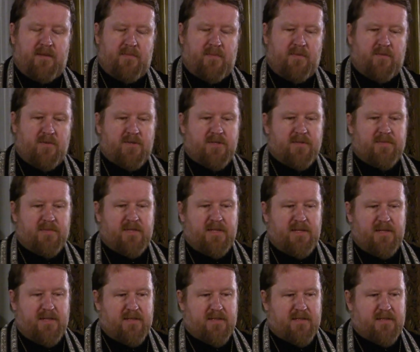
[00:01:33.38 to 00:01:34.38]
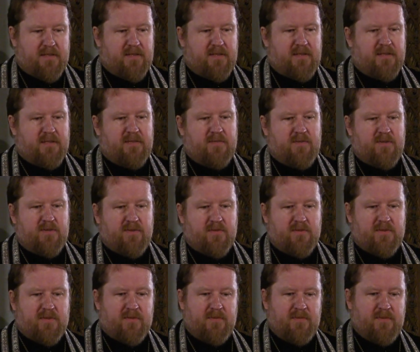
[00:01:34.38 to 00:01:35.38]
Мы можем делиться этими
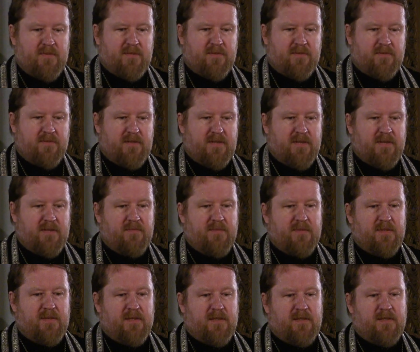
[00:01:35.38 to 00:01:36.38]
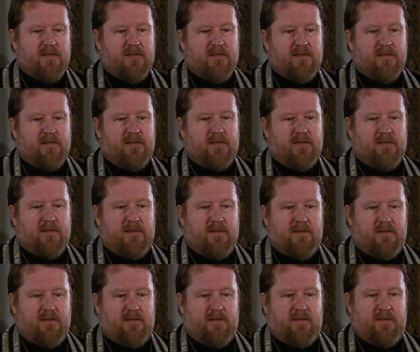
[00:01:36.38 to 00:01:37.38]
чувствами с другими и
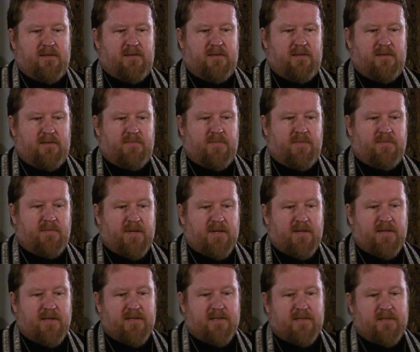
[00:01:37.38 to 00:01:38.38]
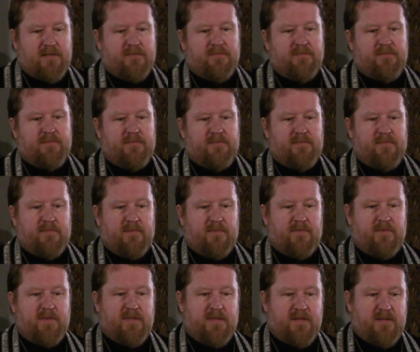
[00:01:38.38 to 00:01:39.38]
помогать им
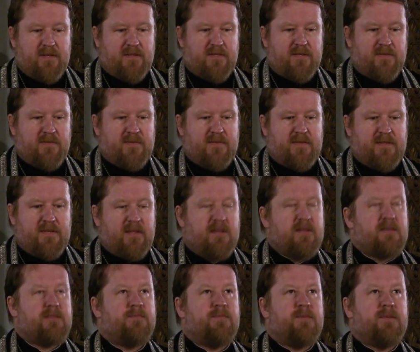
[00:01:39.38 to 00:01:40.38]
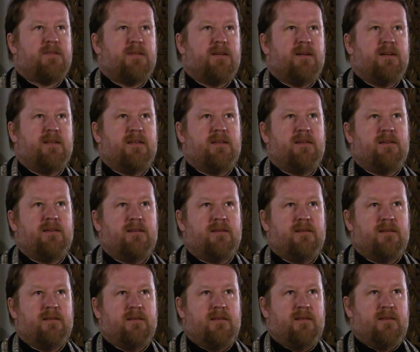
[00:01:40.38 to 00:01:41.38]
выдерживать все
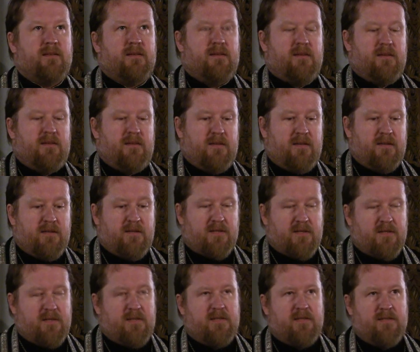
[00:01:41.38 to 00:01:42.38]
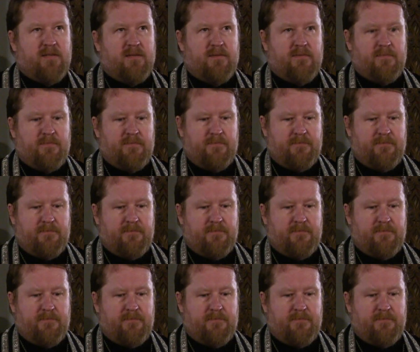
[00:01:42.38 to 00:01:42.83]
испытания их жизни.